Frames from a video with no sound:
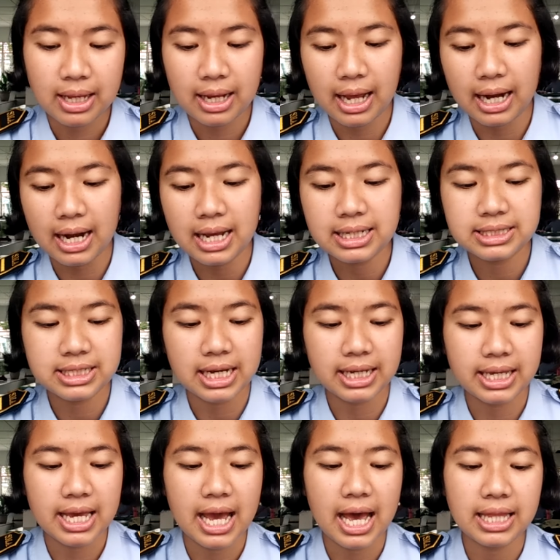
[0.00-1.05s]
Karena
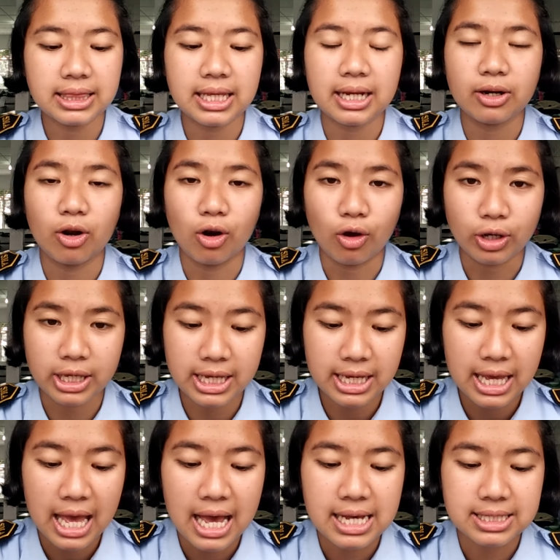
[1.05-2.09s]
kecanggihan
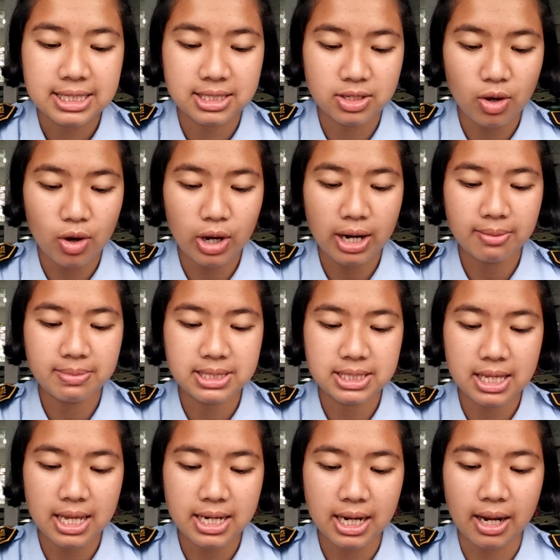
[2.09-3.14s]
teknologi, seseorang
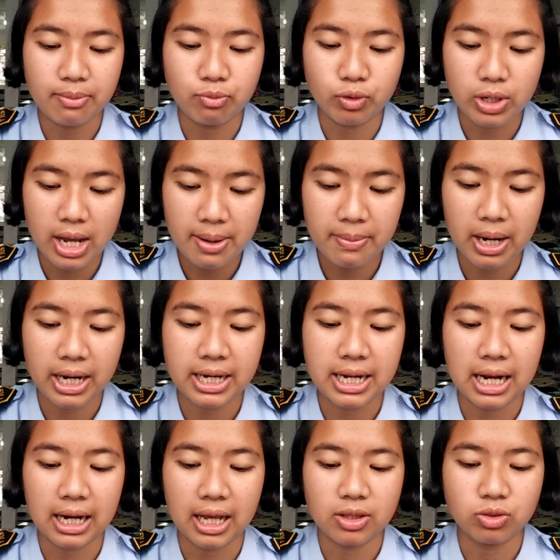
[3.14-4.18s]
bisa dengan mudah
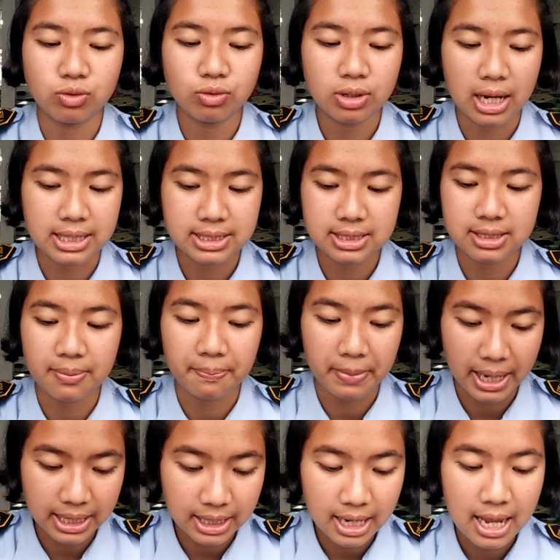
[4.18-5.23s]
mengandalkan tugas
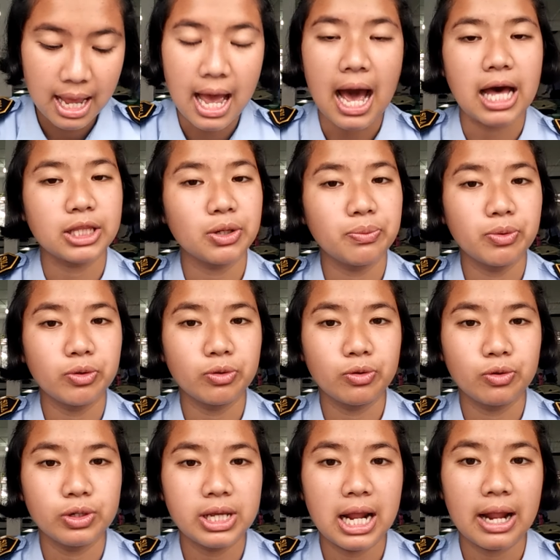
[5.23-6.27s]
teman atau
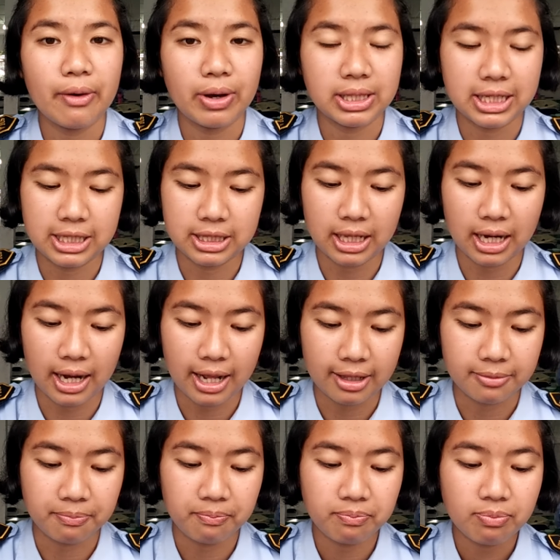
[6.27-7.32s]
mengunduhnya lewat internet.
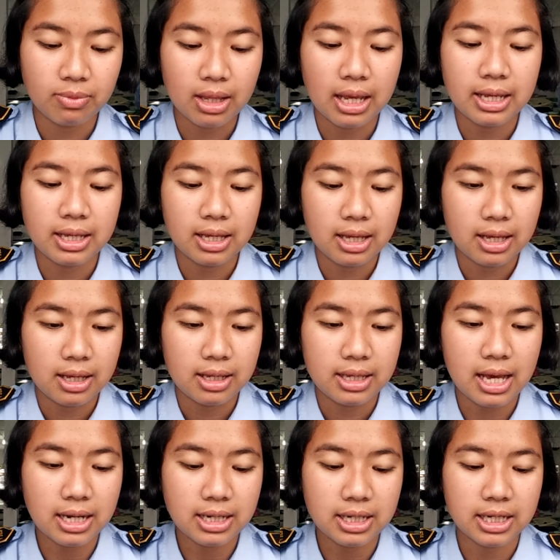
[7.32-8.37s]

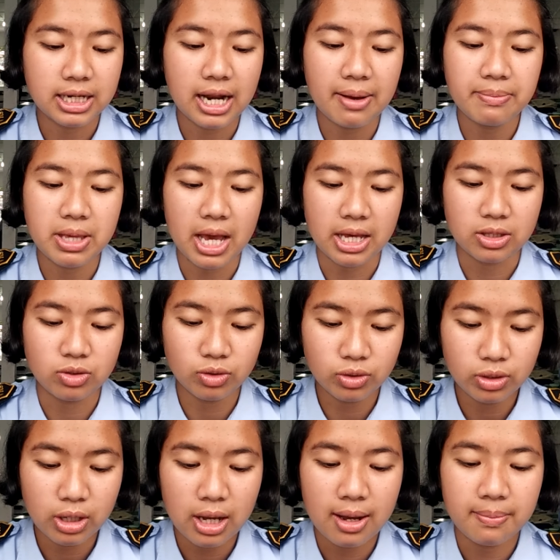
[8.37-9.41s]
Yang keenam yaitu
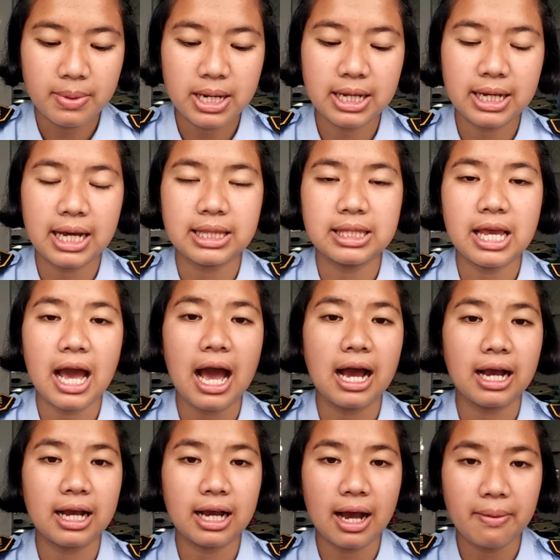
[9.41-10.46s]
meningkatnya
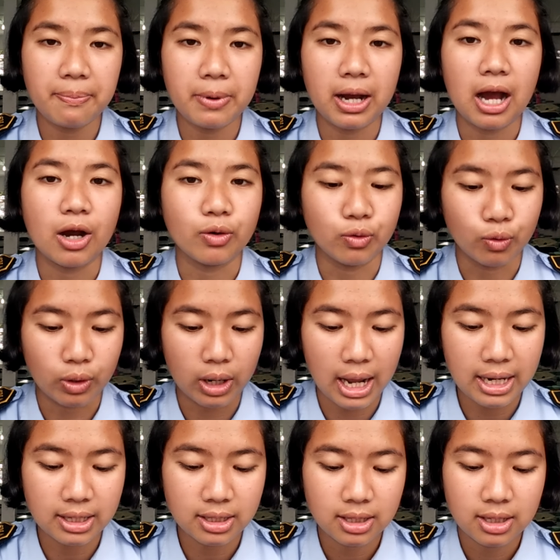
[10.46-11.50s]
angka
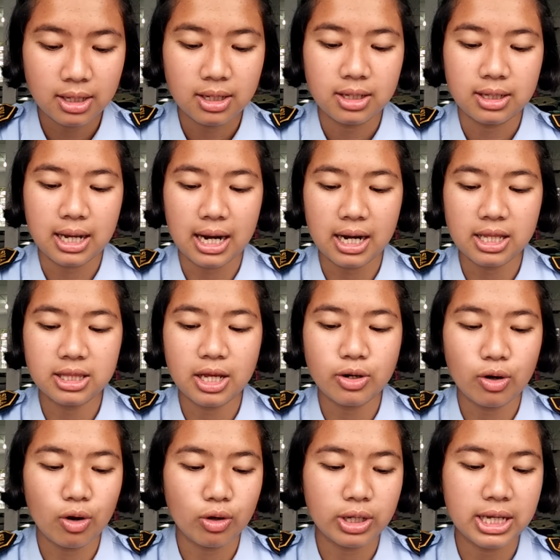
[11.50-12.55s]
pengangguran karena
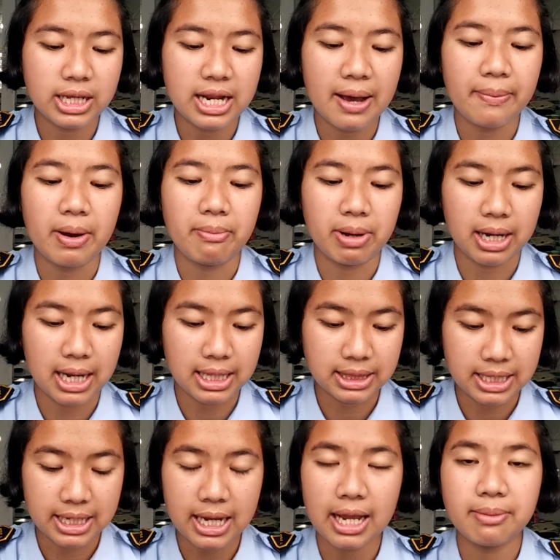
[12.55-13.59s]
teknologi dapat
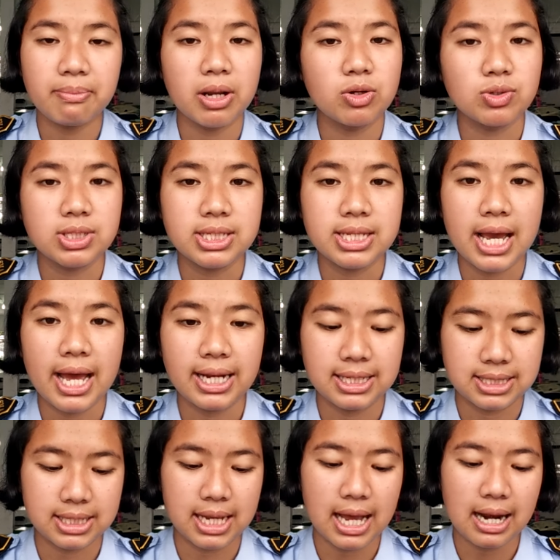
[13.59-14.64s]
menggantikan manusia
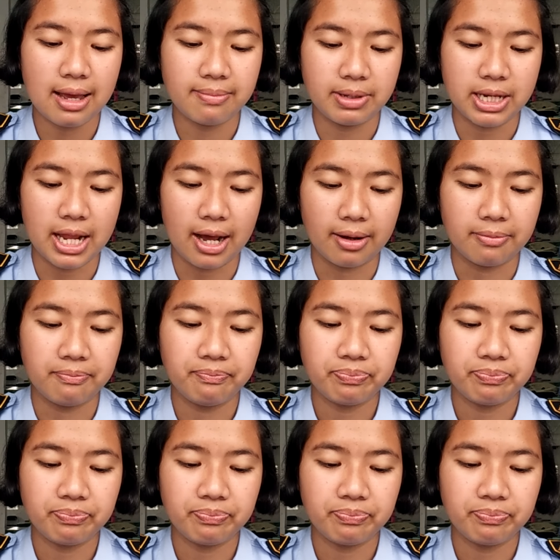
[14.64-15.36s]
di segala bidang.